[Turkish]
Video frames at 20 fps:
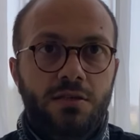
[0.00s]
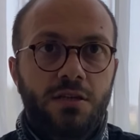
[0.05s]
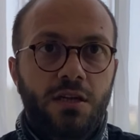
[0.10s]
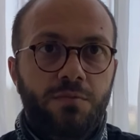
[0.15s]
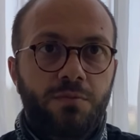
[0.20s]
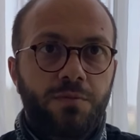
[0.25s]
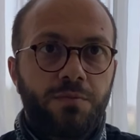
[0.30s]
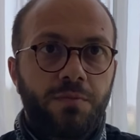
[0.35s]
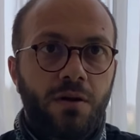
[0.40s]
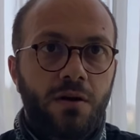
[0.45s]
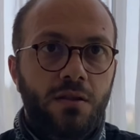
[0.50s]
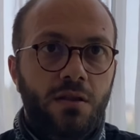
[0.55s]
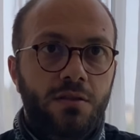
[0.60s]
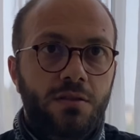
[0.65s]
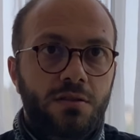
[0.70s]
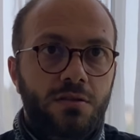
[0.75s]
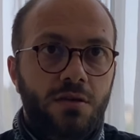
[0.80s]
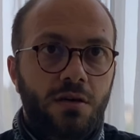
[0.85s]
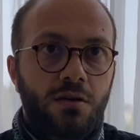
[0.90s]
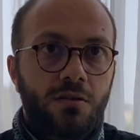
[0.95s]
kişilik bir
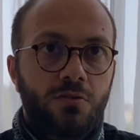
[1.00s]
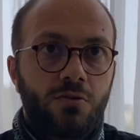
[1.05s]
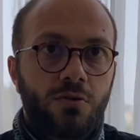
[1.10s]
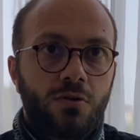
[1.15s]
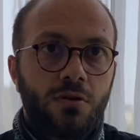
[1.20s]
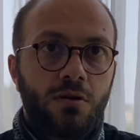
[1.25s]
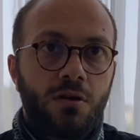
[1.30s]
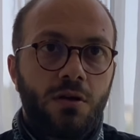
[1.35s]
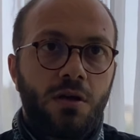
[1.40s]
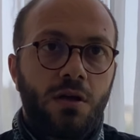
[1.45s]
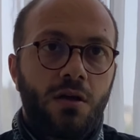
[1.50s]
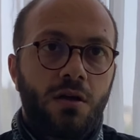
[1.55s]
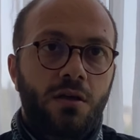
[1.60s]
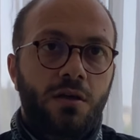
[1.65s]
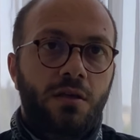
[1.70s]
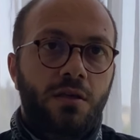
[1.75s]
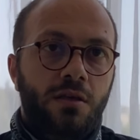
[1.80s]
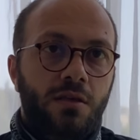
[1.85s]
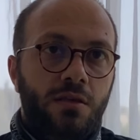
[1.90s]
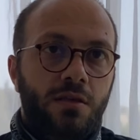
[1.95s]
bağlantı sağlıyor.
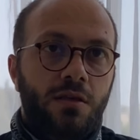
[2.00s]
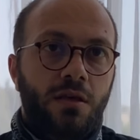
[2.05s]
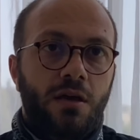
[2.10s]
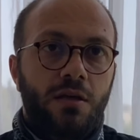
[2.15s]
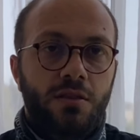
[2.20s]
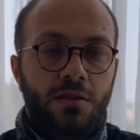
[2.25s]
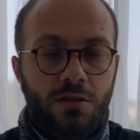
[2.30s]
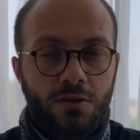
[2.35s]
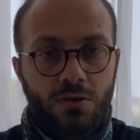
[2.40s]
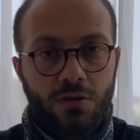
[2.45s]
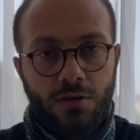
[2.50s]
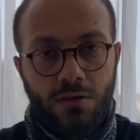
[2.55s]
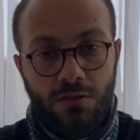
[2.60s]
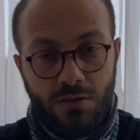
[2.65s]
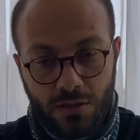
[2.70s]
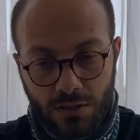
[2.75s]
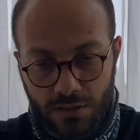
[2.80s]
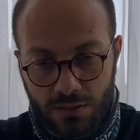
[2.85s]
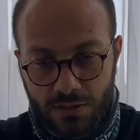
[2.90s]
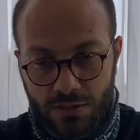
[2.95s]
Kendi
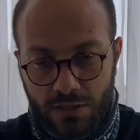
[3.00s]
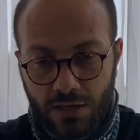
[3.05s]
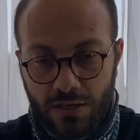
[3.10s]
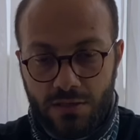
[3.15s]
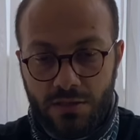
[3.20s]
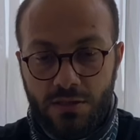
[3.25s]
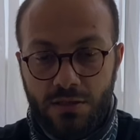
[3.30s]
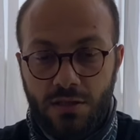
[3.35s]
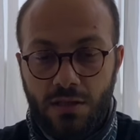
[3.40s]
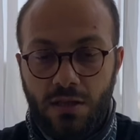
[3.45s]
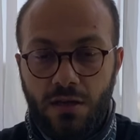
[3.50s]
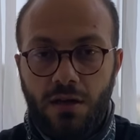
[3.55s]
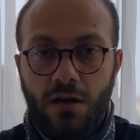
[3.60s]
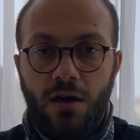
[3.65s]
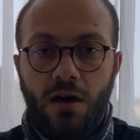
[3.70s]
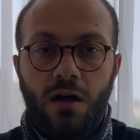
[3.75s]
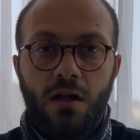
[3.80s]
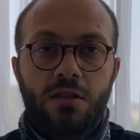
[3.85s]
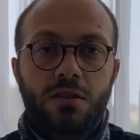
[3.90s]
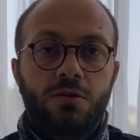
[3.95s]
içerisinde
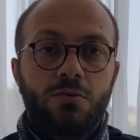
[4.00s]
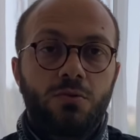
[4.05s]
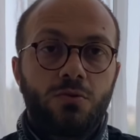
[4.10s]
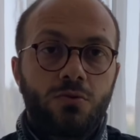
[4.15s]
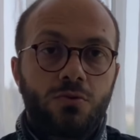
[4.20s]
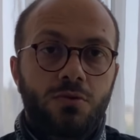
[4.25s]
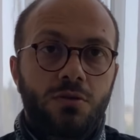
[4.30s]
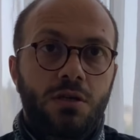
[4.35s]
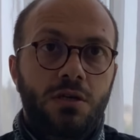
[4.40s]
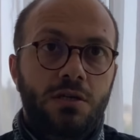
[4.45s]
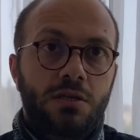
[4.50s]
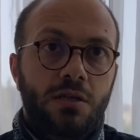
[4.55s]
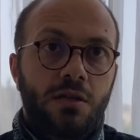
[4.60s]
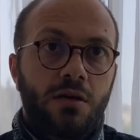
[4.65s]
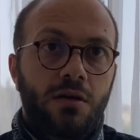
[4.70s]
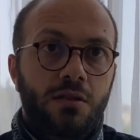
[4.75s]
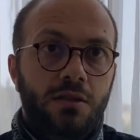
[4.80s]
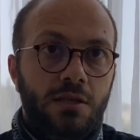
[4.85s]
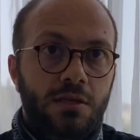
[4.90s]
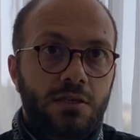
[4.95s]
6100 serisiyle
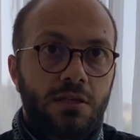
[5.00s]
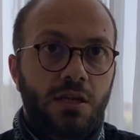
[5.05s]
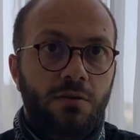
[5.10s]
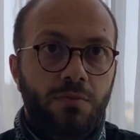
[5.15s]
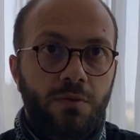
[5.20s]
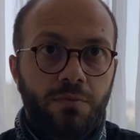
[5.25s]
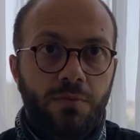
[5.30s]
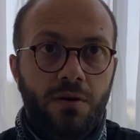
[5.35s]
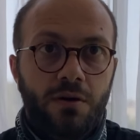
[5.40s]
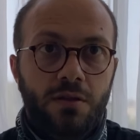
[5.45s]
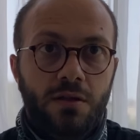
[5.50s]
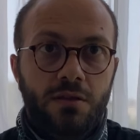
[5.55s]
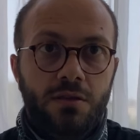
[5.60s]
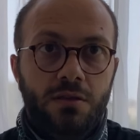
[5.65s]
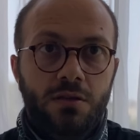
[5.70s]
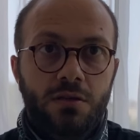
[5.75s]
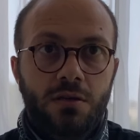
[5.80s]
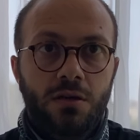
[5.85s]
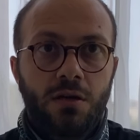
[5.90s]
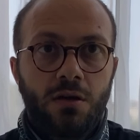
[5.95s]
6 kişilik bir
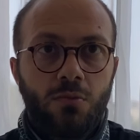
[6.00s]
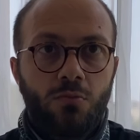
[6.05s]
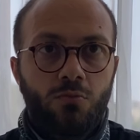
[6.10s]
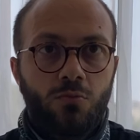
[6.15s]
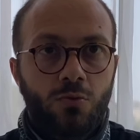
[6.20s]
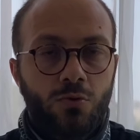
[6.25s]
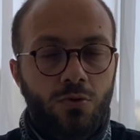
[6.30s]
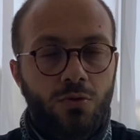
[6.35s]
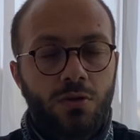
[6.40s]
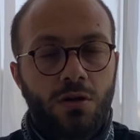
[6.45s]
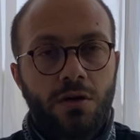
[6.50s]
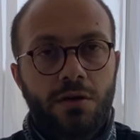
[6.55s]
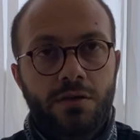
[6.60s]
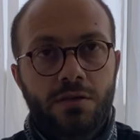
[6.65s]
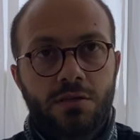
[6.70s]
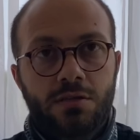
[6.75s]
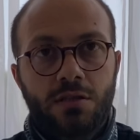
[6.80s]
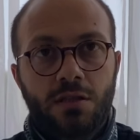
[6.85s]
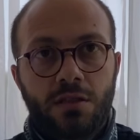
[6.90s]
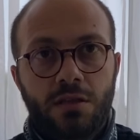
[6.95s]
bağlantı. Bunun
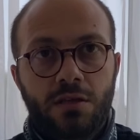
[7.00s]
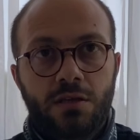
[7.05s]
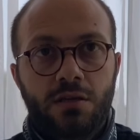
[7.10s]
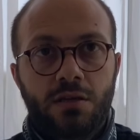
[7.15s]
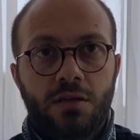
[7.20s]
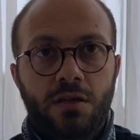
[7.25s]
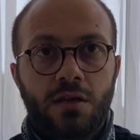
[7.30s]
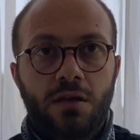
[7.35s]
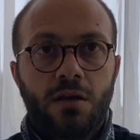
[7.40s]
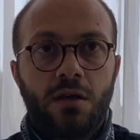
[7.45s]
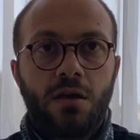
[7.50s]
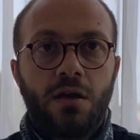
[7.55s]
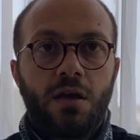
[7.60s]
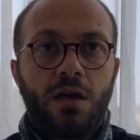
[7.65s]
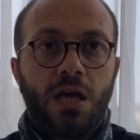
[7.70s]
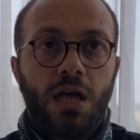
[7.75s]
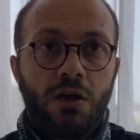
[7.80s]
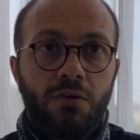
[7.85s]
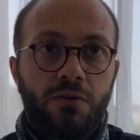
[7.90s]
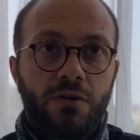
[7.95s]
haricinde de yine
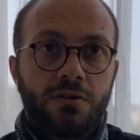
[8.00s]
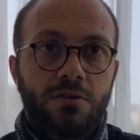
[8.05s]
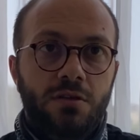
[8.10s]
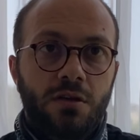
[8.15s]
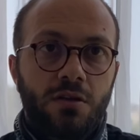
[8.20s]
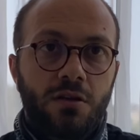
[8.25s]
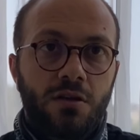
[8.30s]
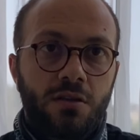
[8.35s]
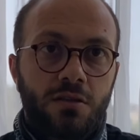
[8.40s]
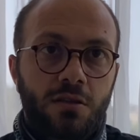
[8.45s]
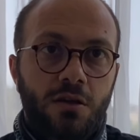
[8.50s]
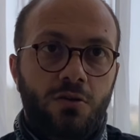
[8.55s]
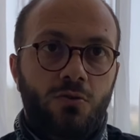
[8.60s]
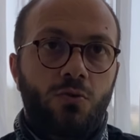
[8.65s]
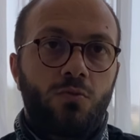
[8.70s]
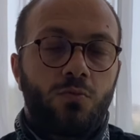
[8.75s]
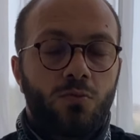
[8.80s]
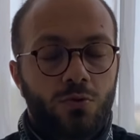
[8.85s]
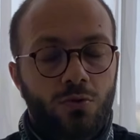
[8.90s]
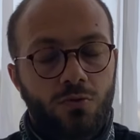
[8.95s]
evrensel
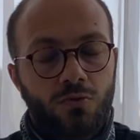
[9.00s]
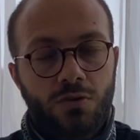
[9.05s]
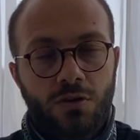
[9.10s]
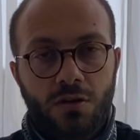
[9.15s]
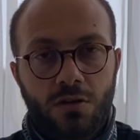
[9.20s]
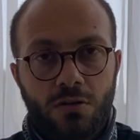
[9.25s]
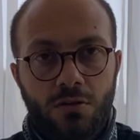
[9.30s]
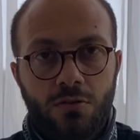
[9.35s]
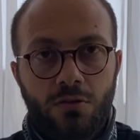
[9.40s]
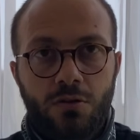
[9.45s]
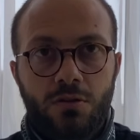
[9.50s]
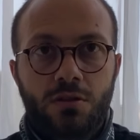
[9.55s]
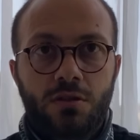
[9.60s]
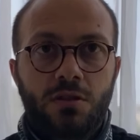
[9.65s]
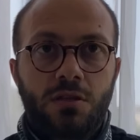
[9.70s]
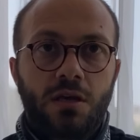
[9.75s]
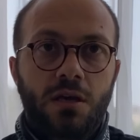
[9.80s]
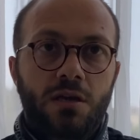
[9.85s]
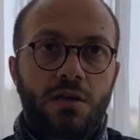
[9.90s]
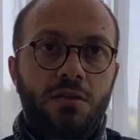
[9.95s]
interkom modu yer alıyor.
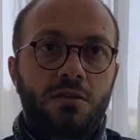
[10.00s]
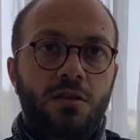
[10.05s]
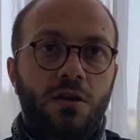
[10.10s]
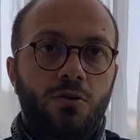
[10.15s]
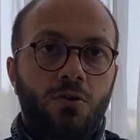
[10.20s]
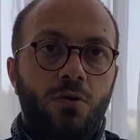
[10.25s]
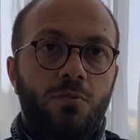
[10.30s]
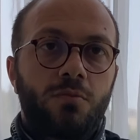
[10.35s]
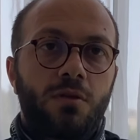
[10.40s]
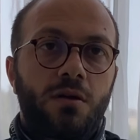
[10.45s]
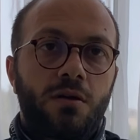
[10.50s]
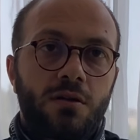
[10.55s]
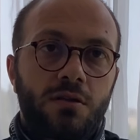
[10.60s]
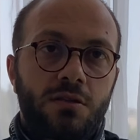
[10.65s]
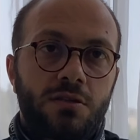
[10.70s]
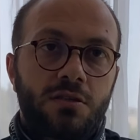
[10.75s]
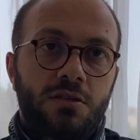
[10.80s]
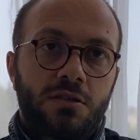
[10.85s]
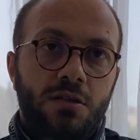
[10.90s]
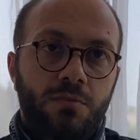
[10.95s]
Diğer interkomlarla
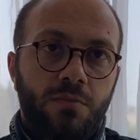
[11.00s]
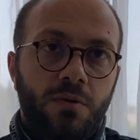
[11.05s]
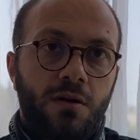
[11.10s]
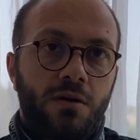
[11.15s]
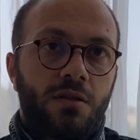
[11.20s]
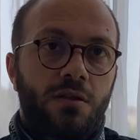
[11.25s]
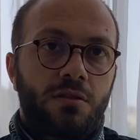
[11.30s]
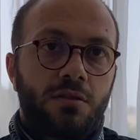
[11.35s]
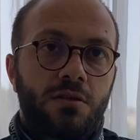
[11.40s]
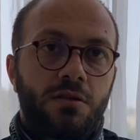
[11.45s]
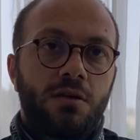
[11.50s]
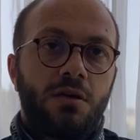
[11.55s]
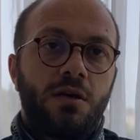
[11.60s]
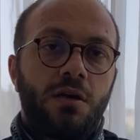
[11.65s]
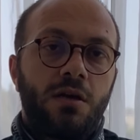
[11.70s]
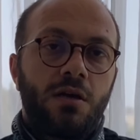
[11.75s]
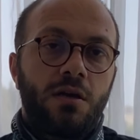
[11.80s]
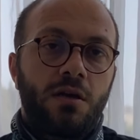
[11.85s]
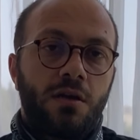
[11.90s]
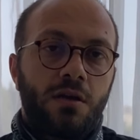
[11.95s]
da size bağlantı
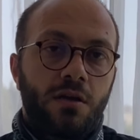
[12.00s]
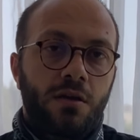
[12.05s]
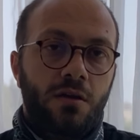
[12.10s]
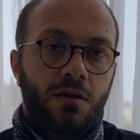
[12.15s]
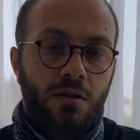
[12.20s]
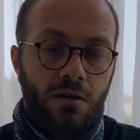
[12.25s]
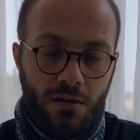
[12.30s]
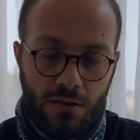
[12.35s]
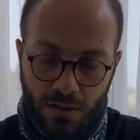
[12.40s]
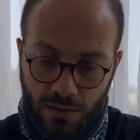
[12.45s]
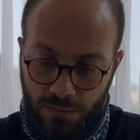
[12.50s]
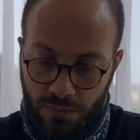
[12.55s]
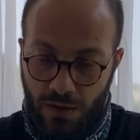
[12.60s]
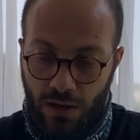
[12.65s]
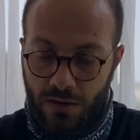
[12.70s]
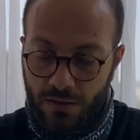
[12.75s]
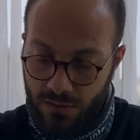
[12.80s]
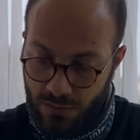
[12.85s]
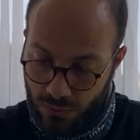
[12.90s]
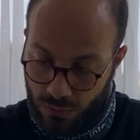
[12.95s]

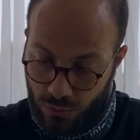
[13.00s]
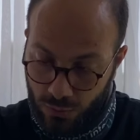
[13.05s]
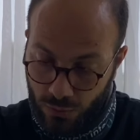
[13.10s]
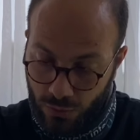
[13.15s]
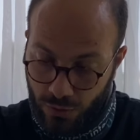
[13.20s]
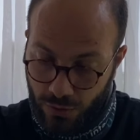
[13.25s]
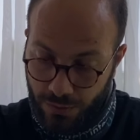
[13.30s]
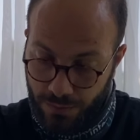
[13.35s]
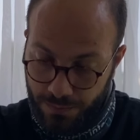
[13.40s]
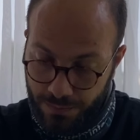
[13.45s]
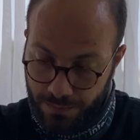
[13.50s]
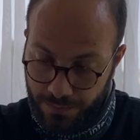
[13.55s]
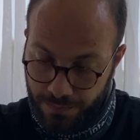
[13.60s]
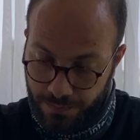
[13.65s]
imkanı sunuyor.